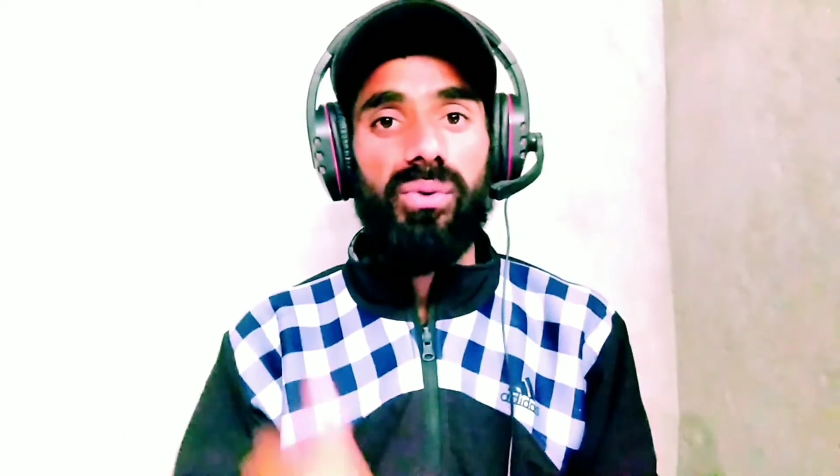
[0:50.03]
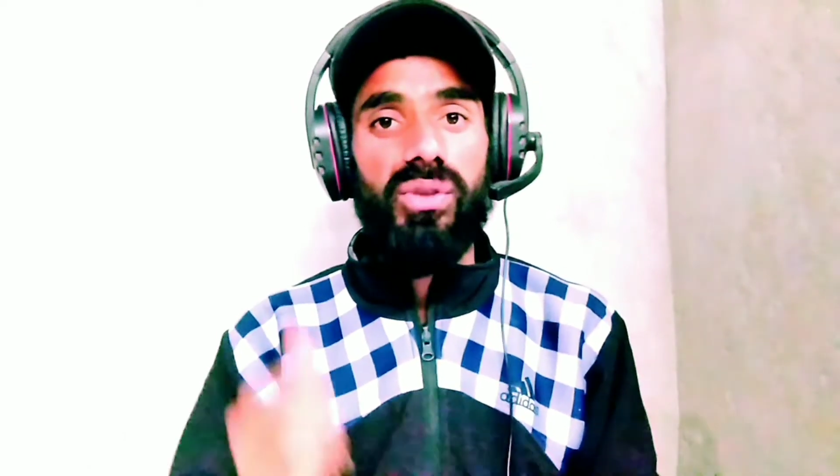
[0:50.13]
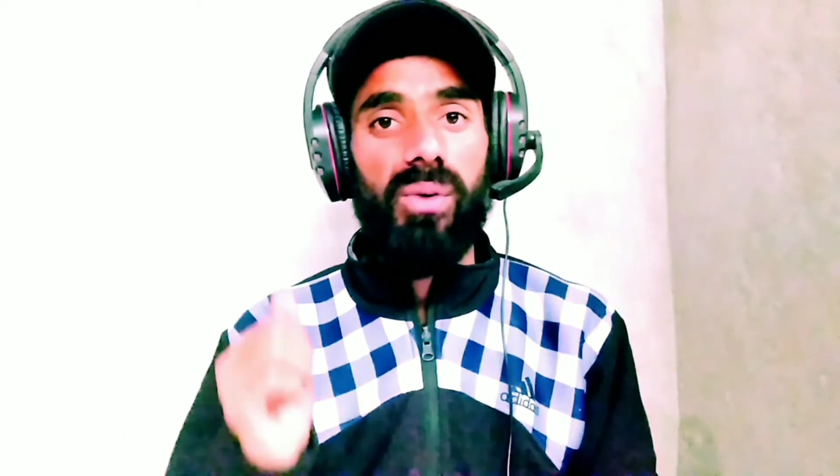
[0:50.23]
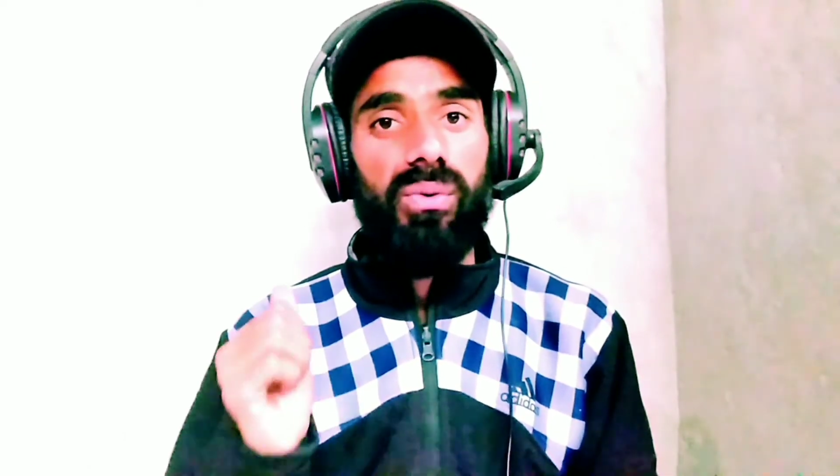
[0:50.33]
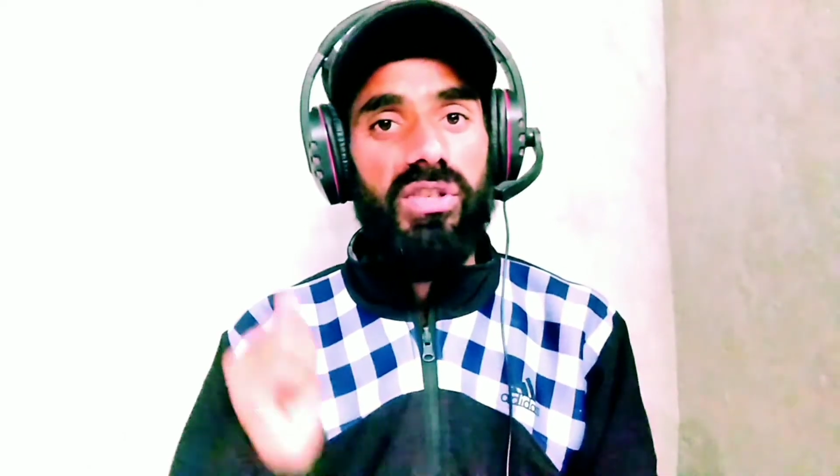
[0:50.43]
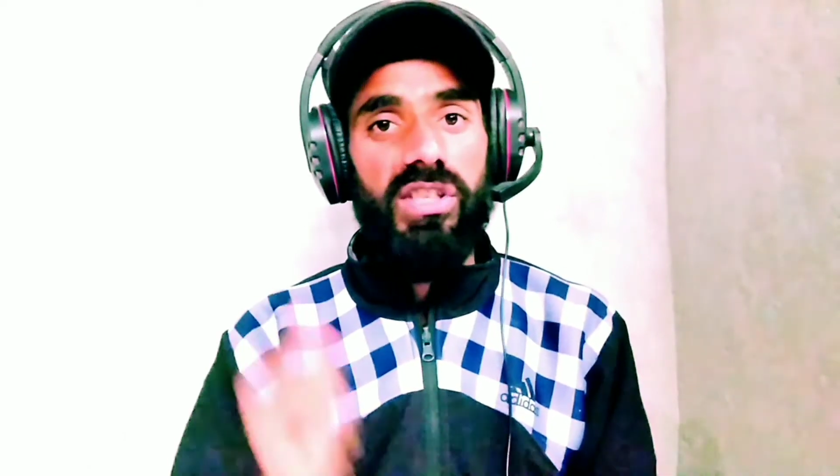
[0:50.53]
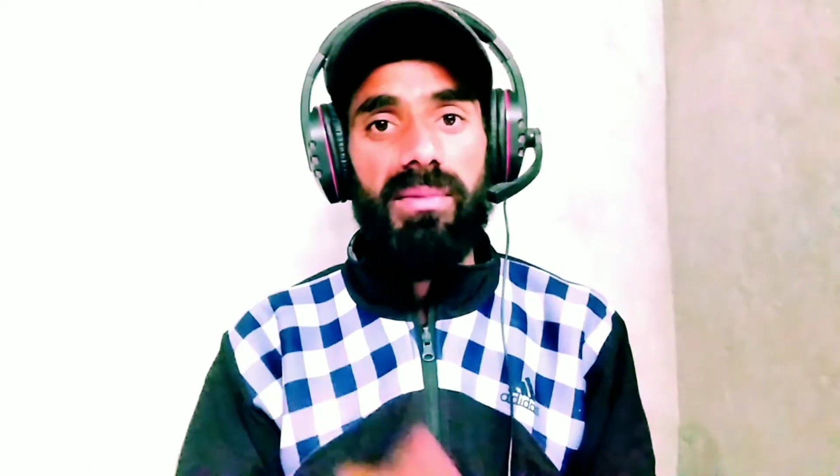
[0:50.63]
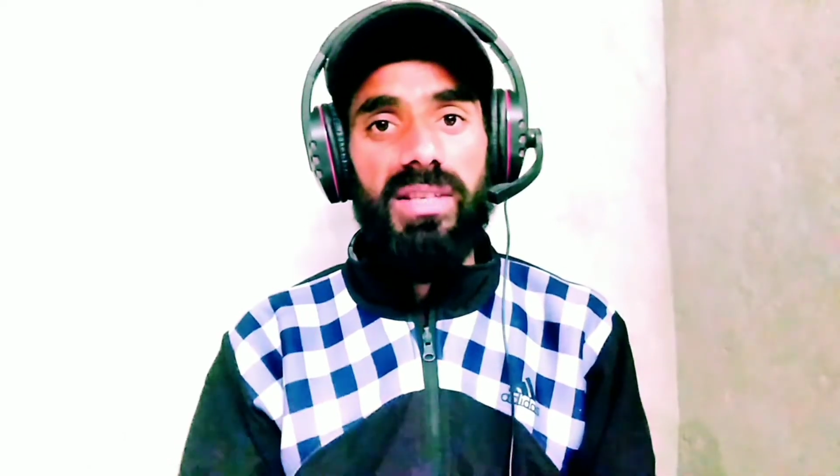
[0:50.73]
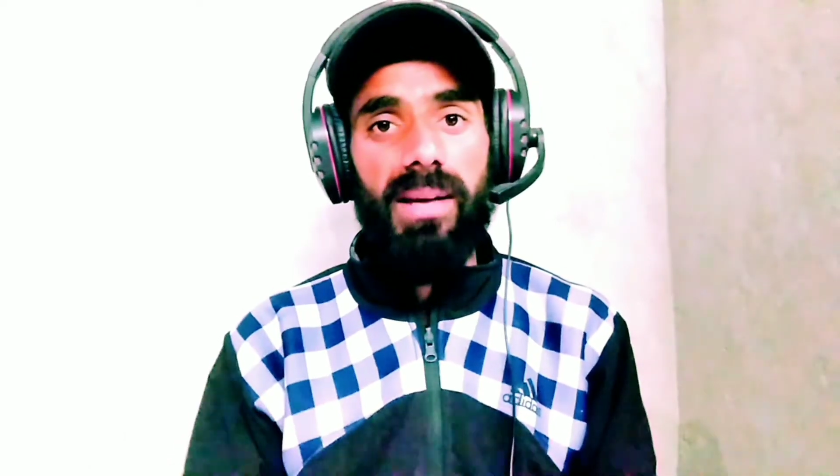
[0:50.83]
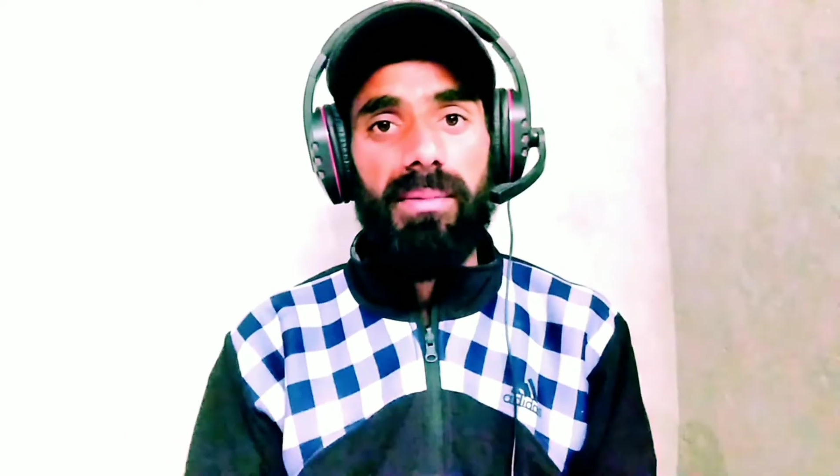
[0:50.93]
तो चैनल को
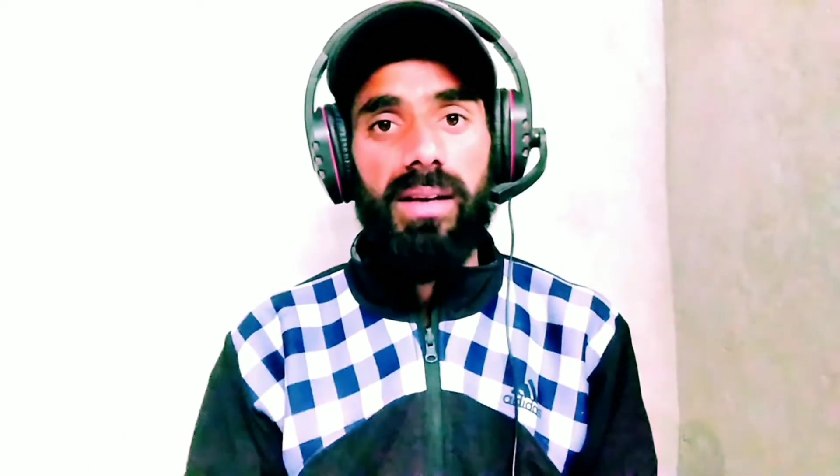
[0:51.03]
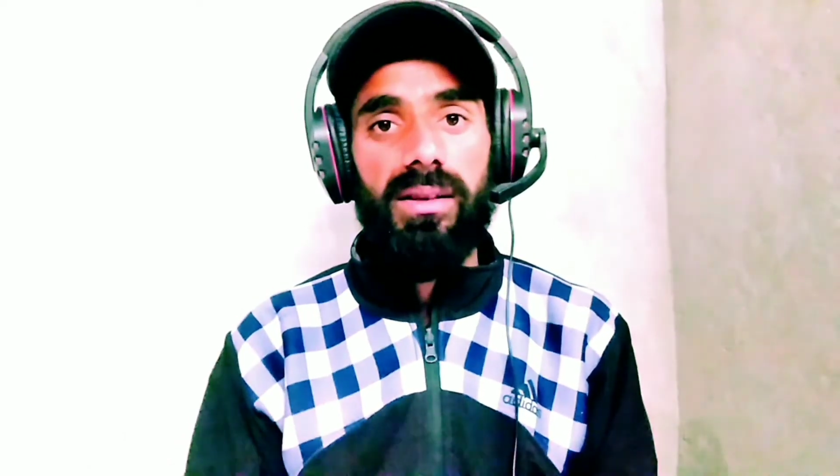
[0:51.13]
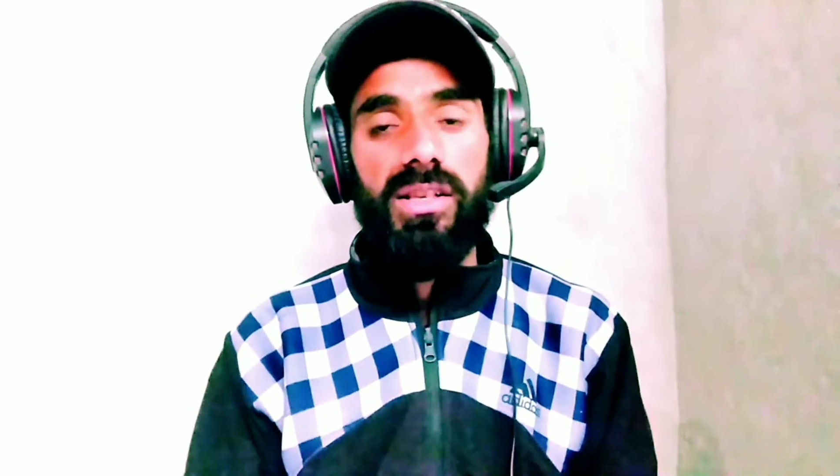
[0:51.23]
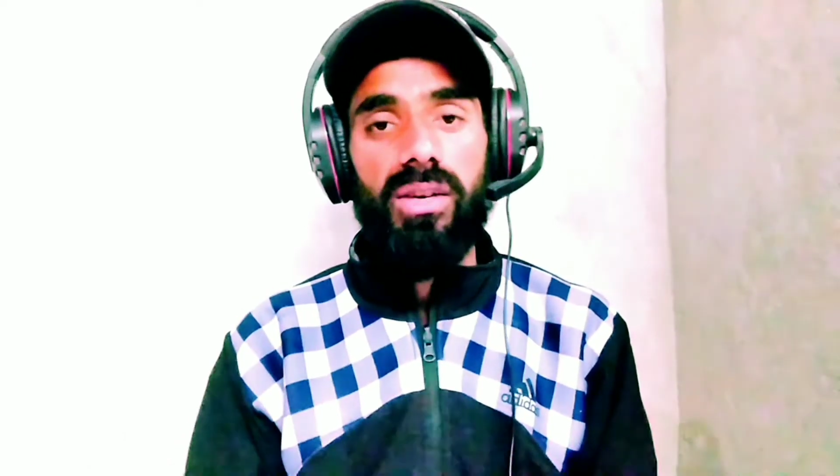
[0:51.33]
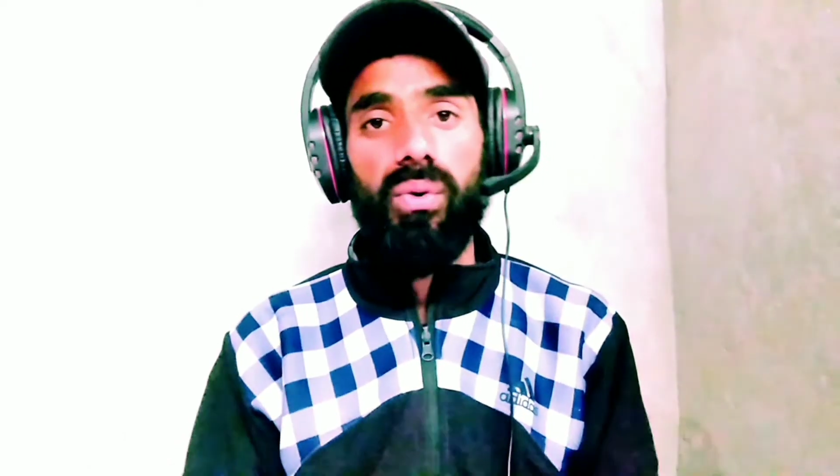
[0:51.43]
सब्सक्राइब कर दीजिए